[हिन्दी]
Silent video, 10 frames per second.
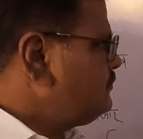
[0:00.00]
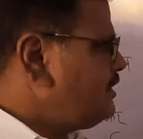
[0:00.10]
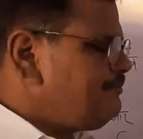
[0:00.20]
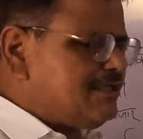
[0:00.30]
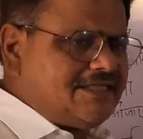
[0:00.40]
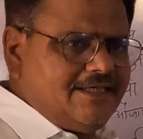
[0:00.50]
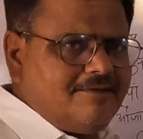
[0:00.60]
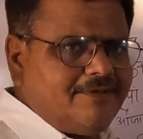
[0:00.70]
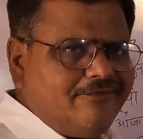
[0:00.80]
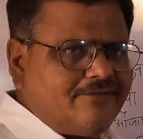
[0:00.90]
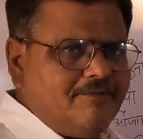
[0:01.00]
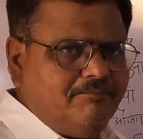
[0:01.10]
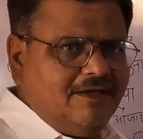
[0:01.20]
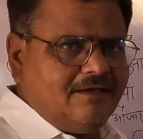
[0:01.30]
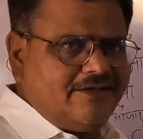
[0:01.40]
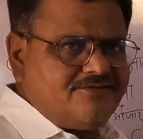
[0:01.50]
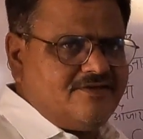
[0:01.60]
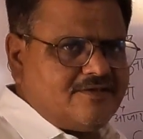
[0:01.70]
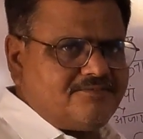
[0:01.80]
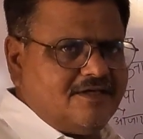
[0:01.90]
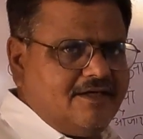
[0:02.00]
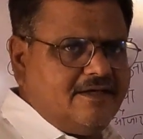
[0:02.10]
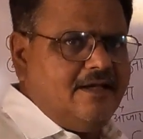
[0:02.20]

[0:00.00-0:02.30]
तो अब आते हैं मतलब सैंपल किस हिसाब से लेना